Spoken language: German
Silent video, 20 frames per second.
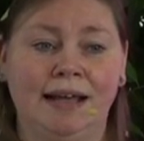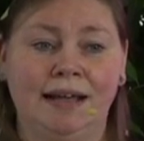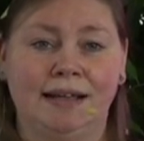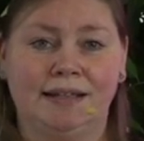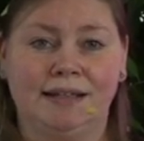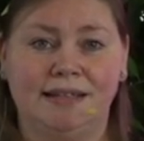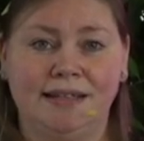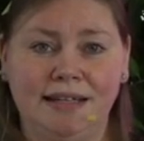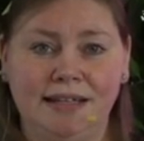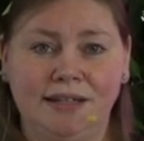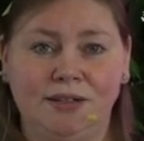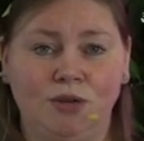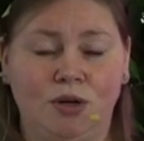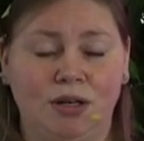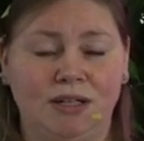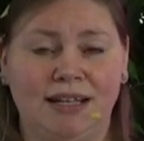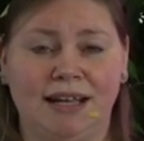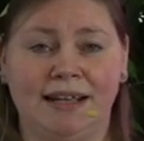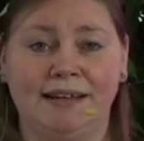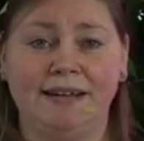sieht
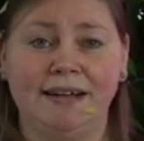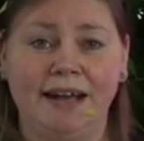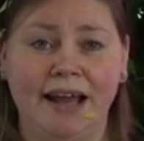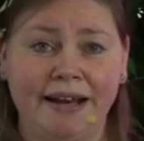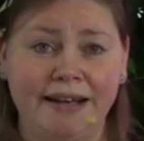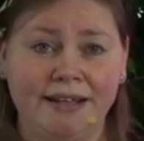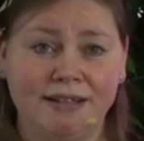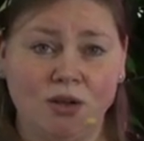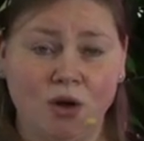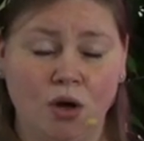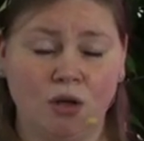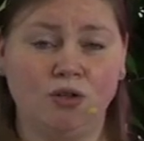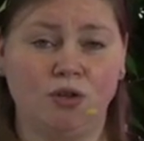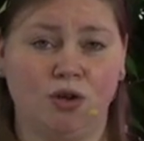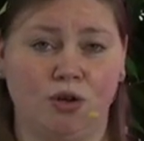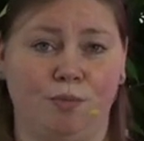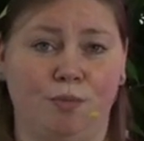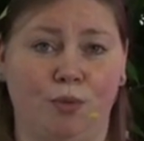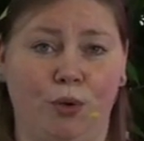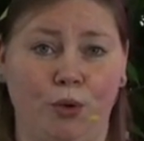dort ein kleines
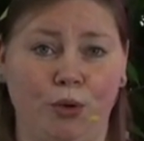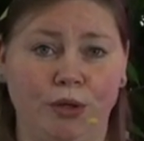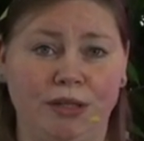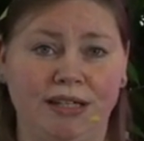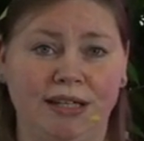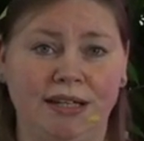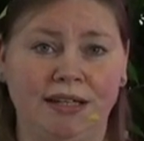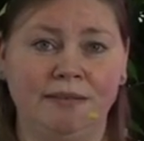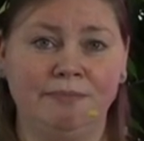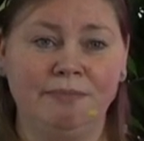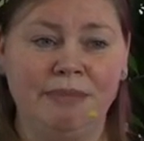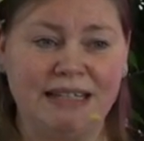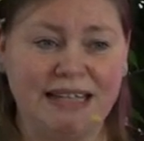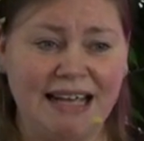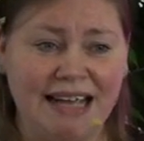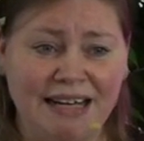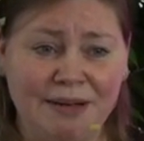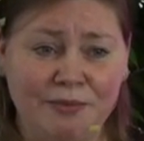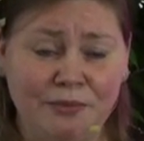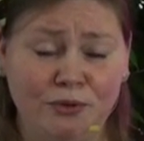Hotdogbrötchen mit
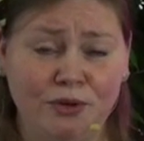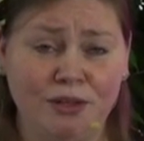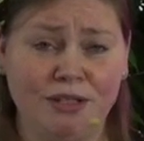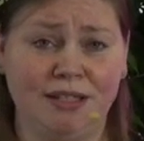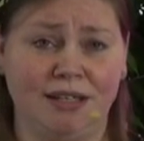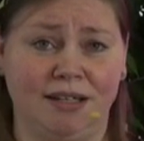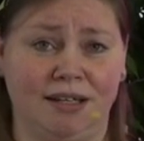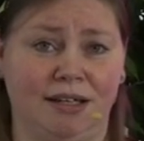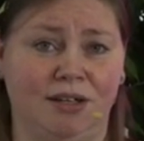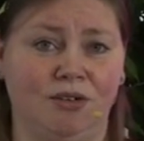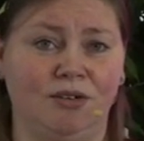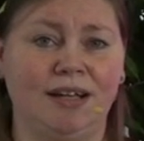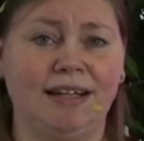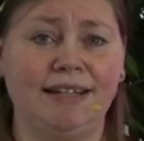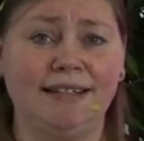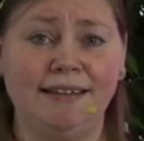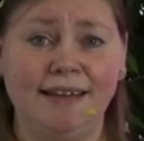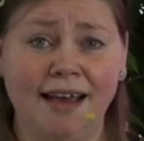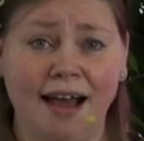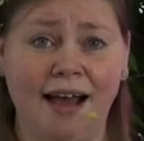einem Würstchen drin und
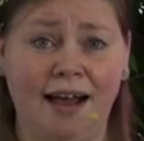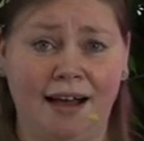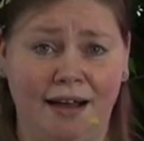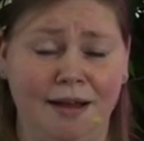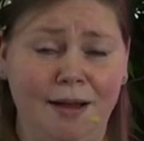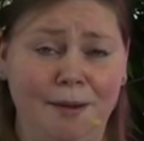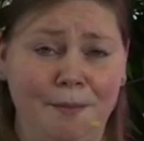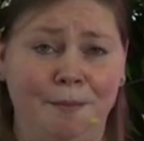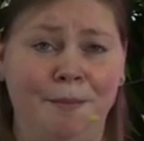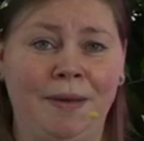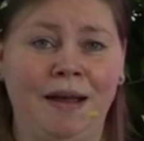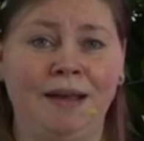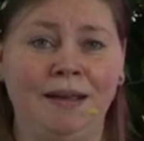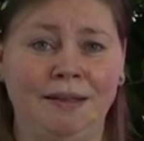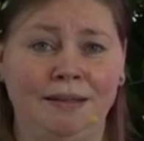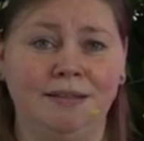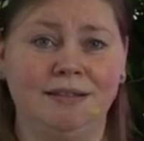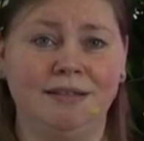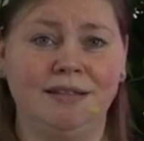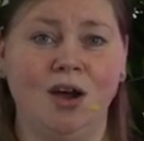denkt, ja,
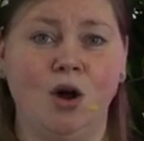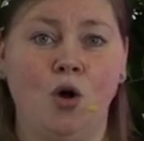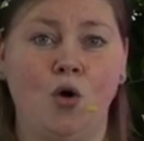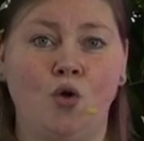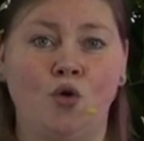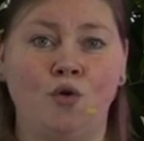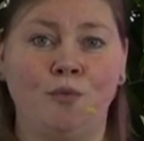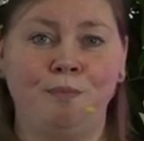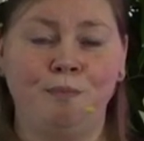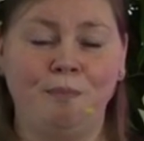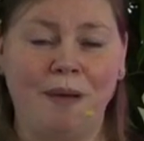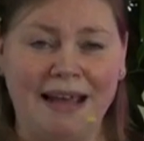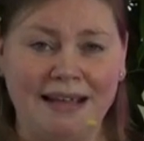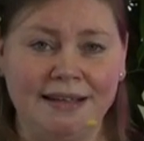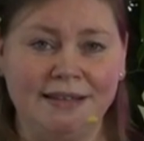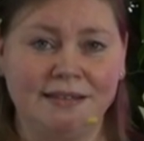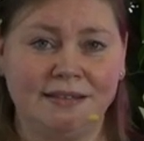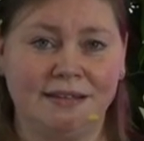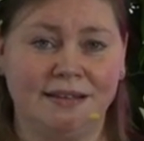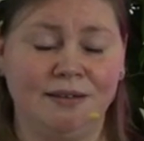meins, und
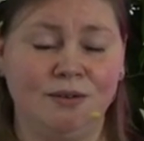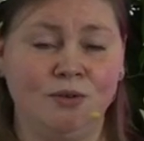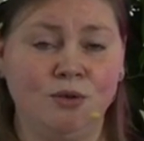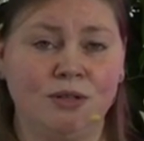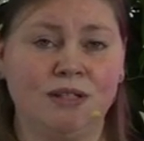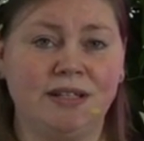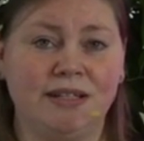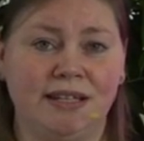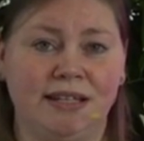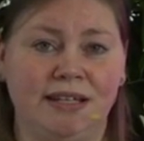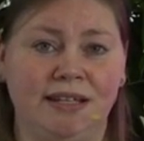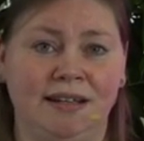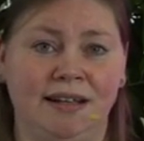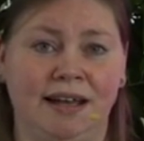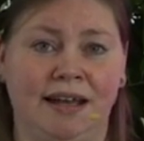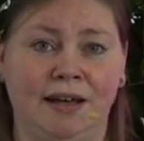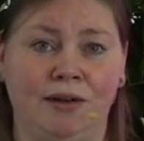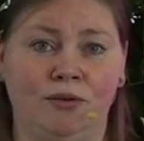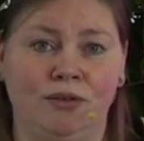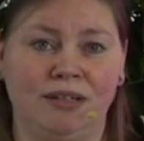beißt genüsslich
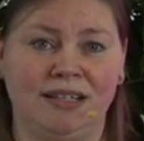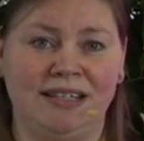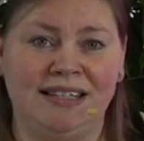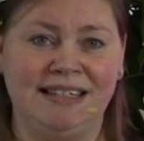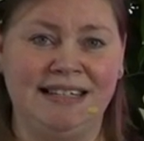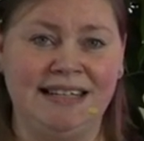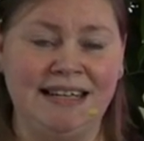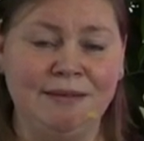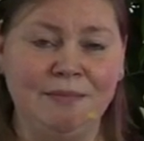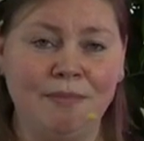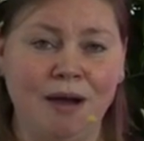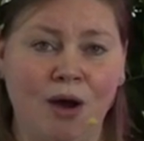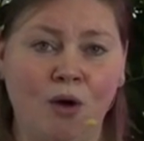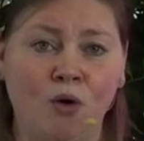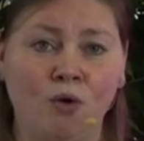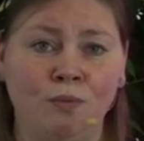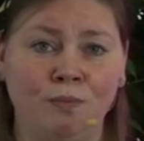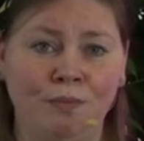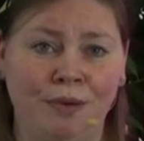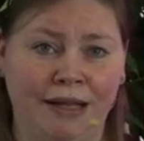hinein. Und in dem
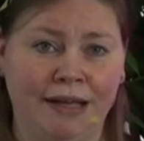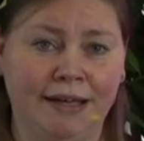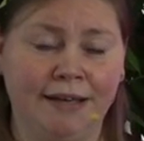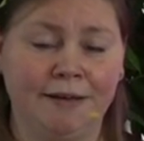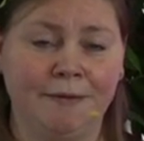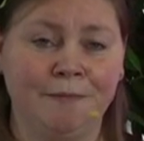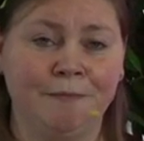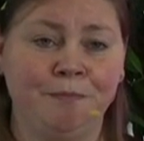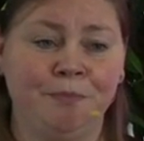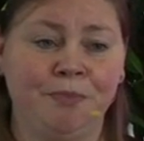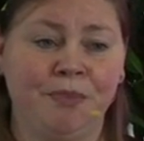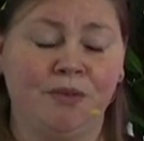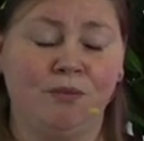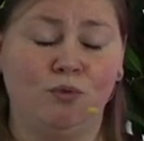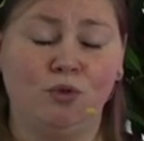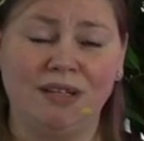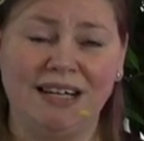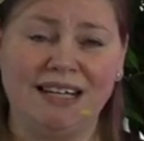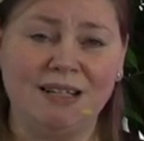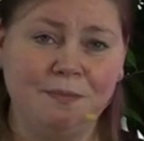Augenblick,
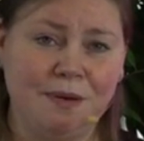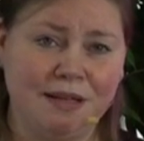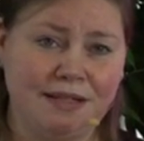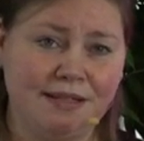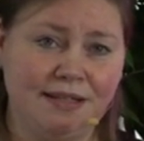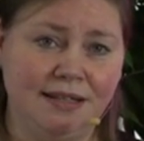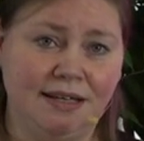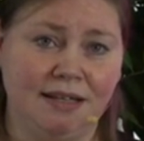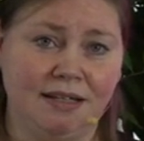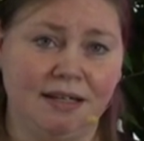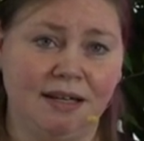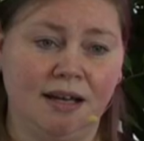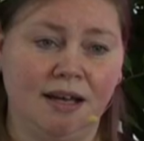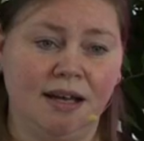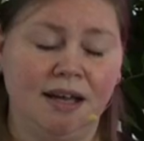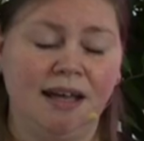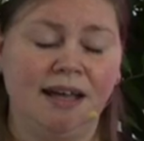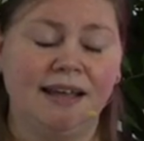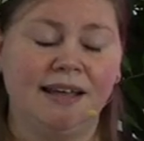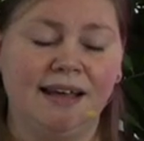wo das passiert,
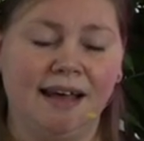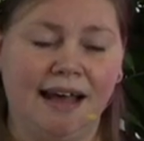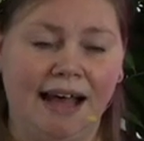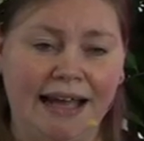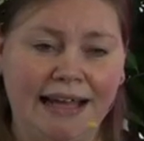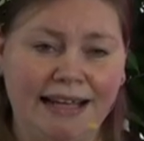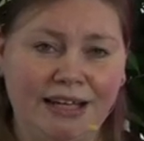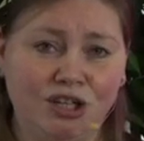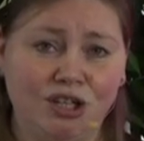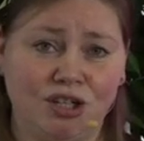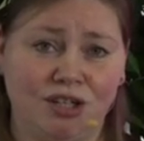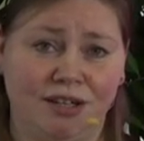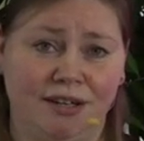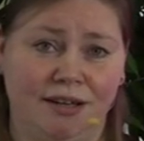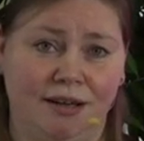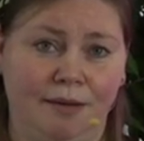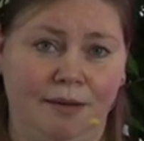kreischt